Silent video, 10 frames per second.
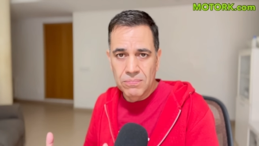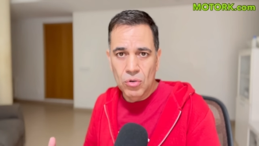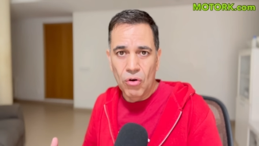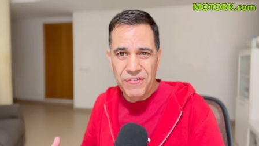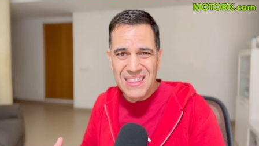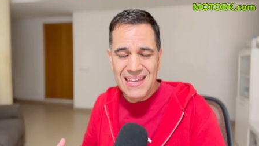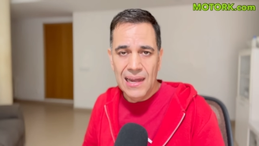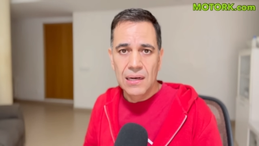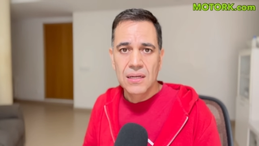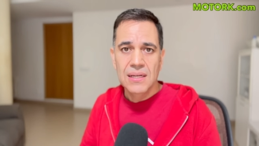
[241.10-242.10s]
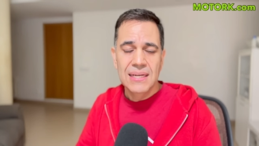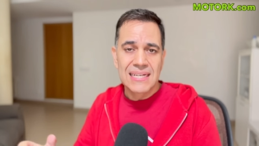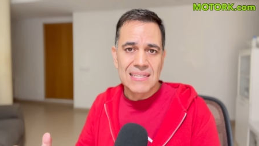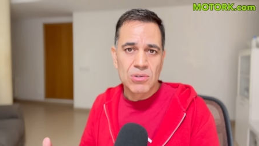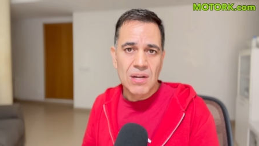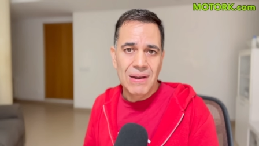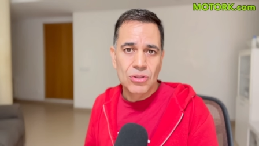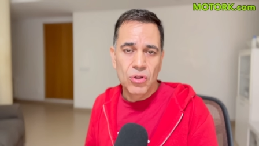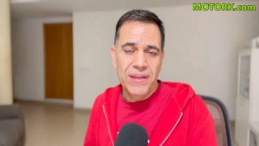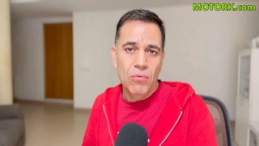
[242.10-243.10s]
oficial, estamos
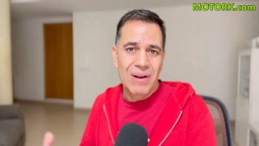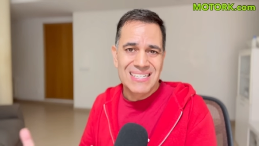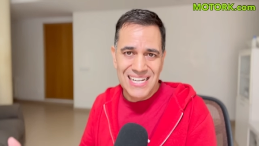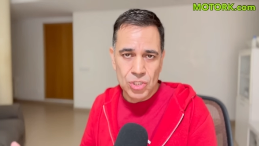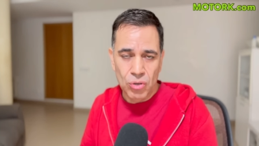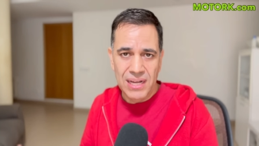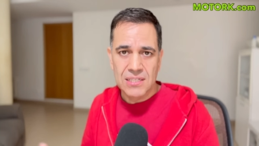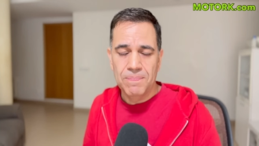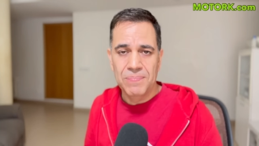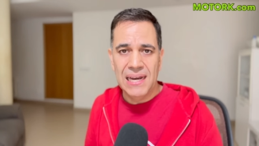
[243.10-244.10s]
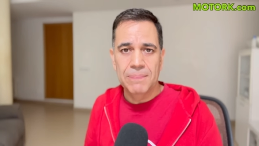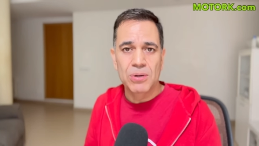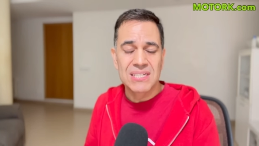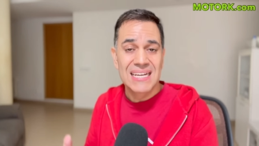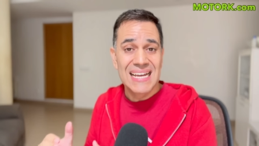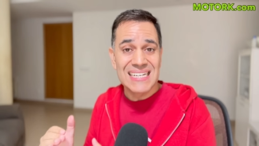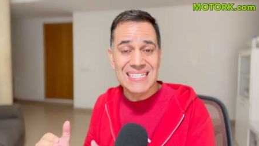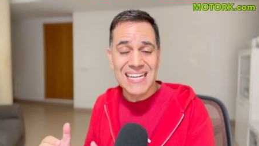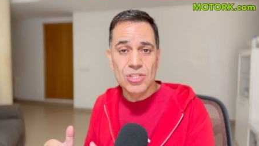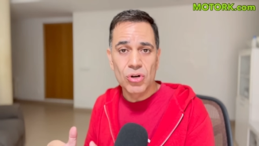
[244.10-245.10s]
hablando de unas 6 horas. Vale, pues esas
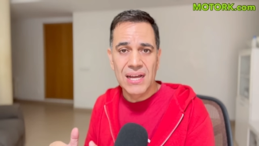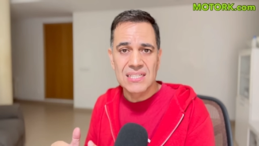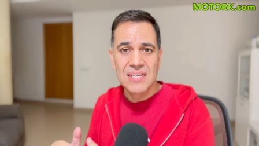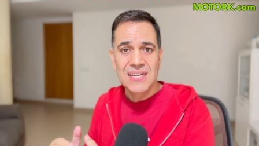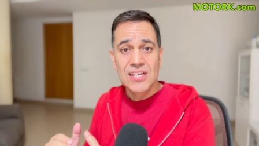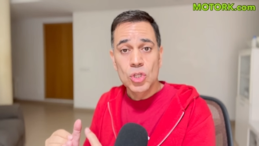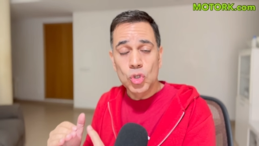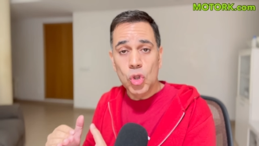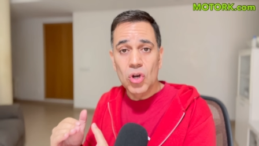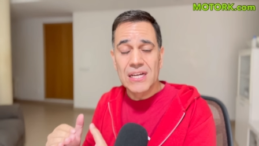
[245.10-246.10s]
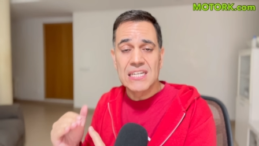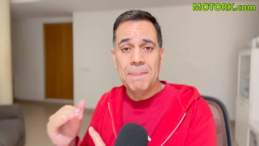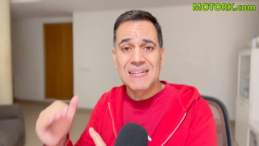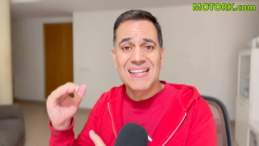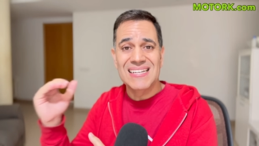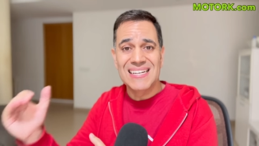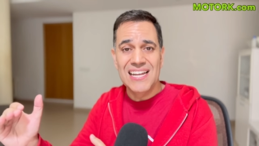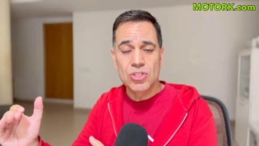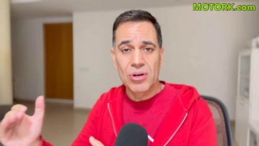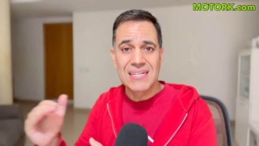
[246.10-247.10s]
6 horas todo lo que se pase de esas
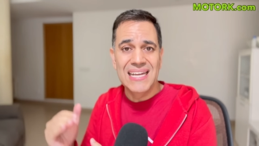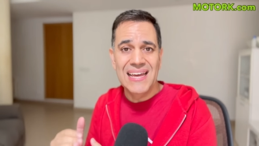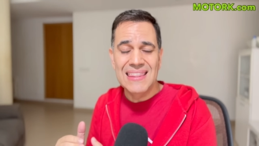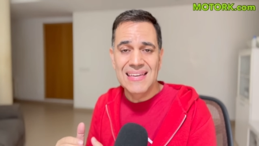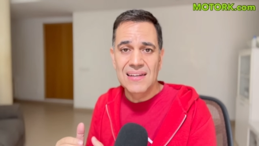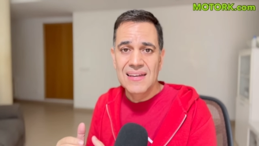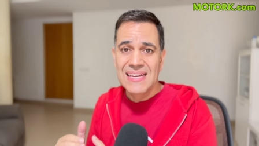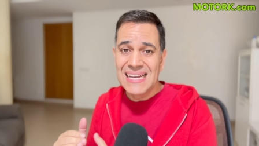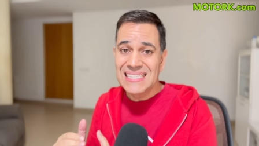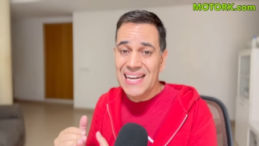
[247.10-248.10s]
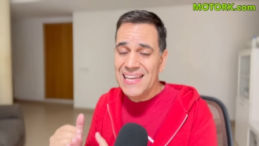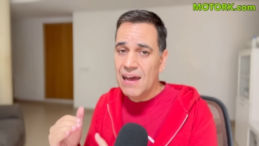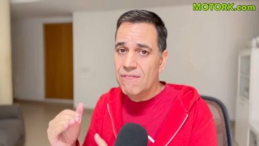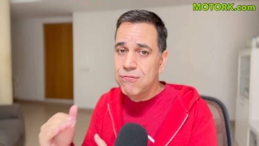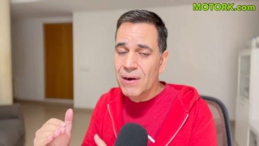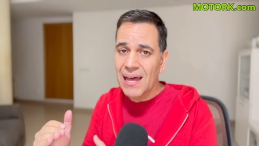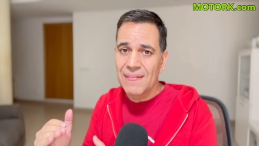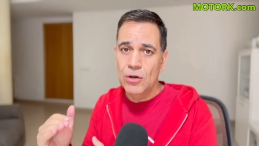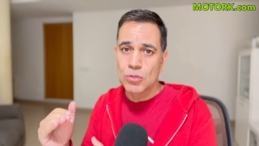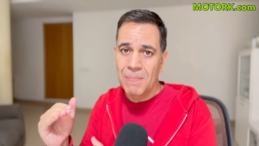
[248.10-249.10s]
6 horas quiere decir que estaría fuera
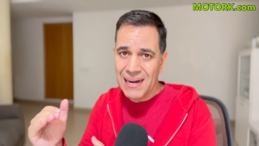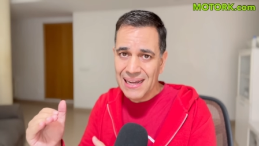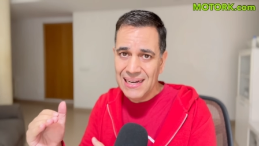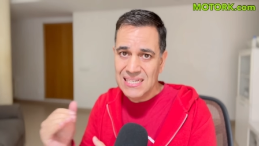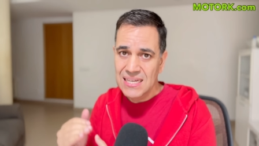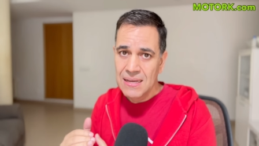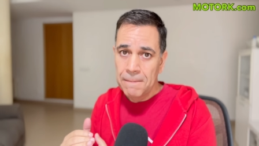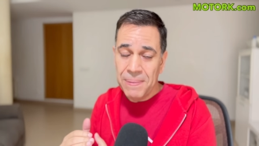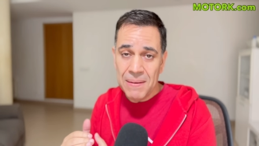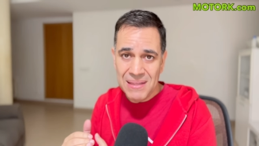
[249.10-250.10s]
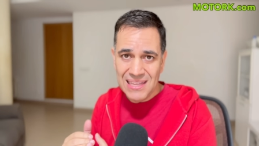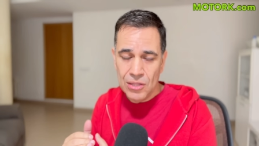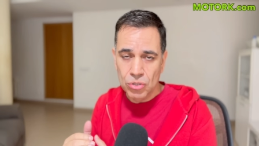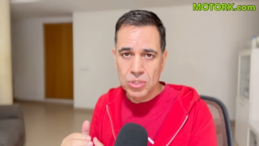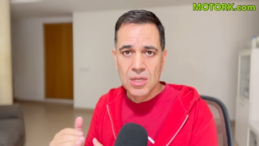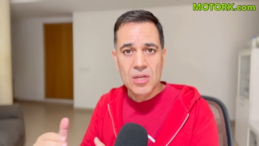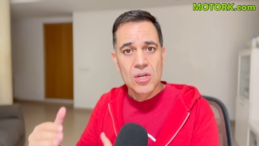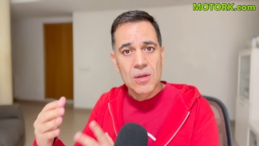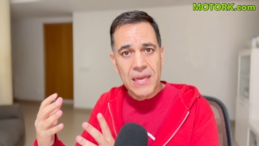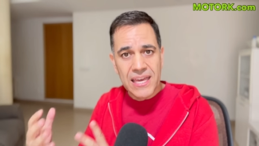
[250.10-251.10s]
de los márgenes permitidos
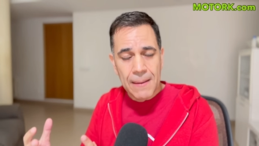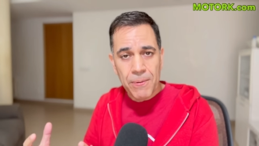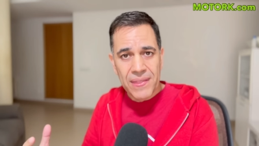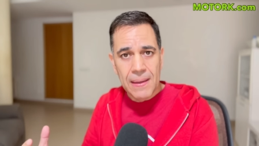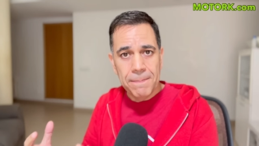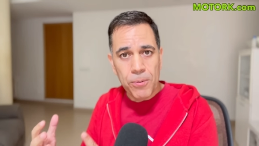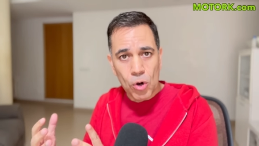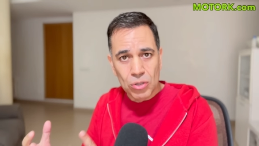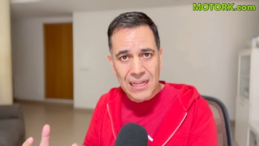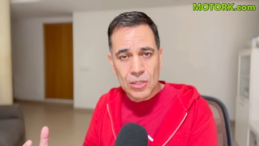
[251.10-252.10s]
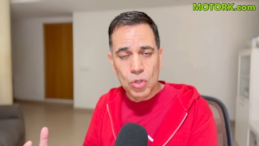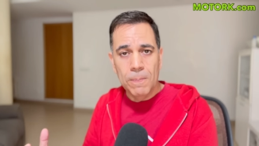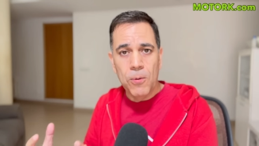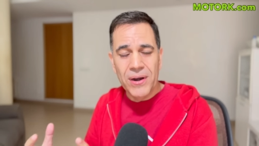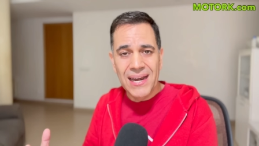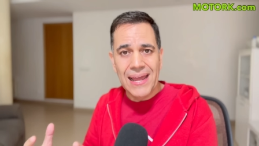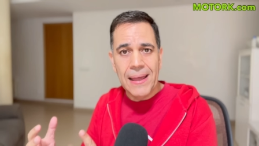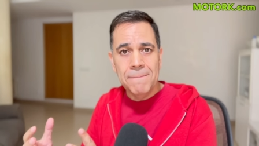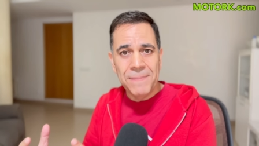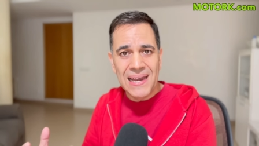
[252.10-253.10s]
y que puede, por lo tanto, poner
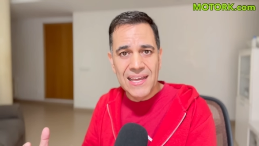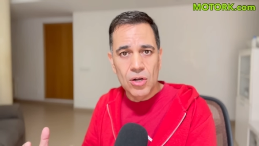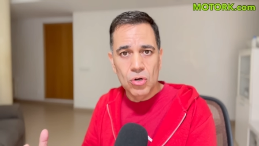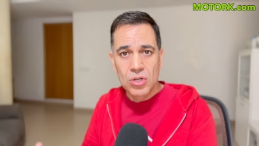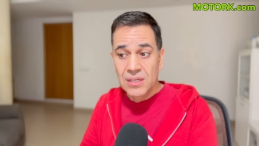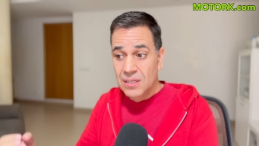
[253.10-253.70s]
en peligro